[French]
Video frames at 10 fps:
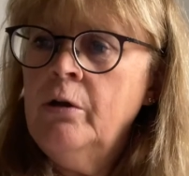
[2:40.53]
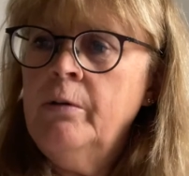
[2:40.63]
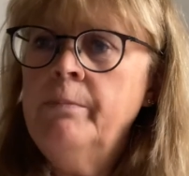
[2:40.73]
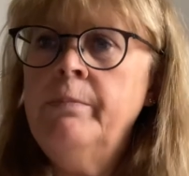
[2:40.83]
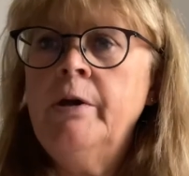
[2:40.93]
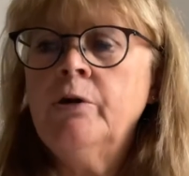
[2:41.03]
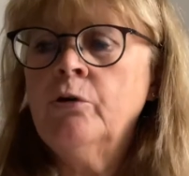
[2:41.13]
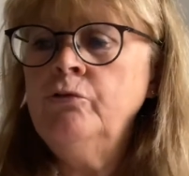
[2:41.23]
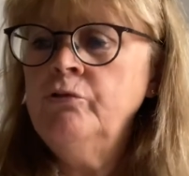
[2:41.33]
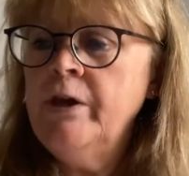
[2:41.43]
Mais
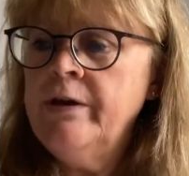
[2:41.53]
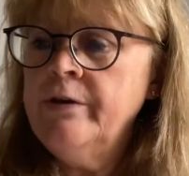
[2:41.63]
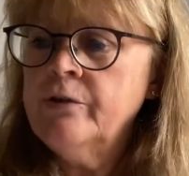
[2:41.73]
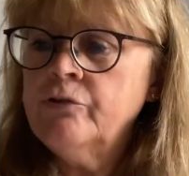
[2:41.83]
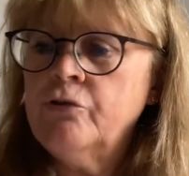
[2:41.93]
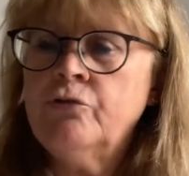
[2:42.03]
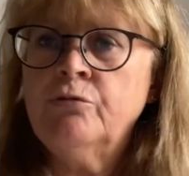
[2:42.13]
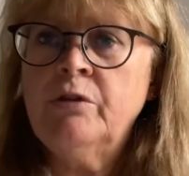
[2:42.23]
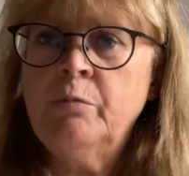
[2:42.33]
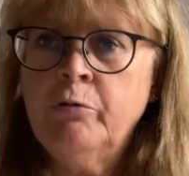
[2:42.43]
ce
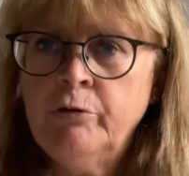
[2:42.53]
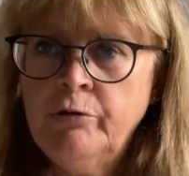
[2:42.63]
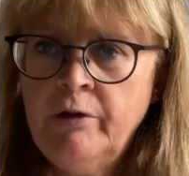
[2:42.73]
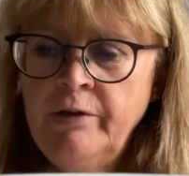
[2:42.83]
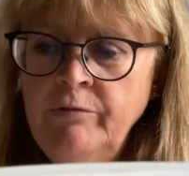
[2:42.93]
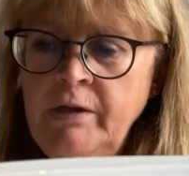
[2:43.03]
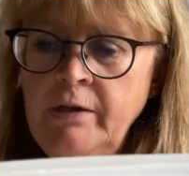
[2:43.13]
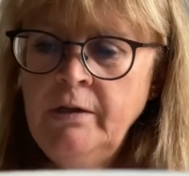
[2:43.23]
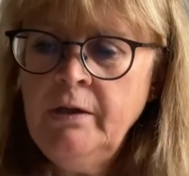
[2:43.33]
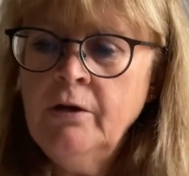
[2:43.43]
sont des bruits de la nuit.
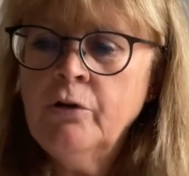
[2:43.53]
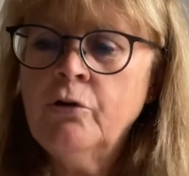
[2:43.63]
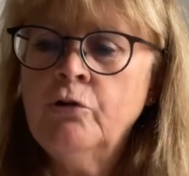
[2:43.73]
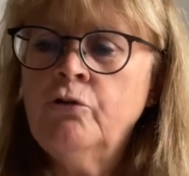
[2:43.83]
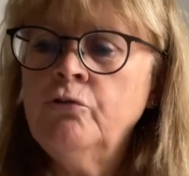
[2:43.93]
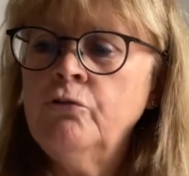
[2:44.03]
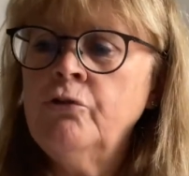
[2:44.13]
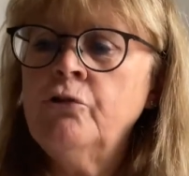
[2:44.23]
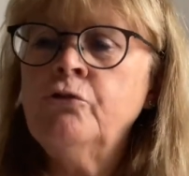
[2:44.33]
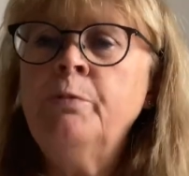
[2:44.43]
Retourne
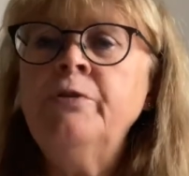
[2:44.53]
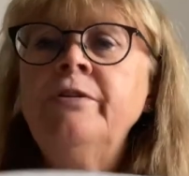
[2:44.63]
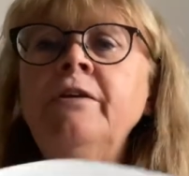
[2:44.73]
dans ton petit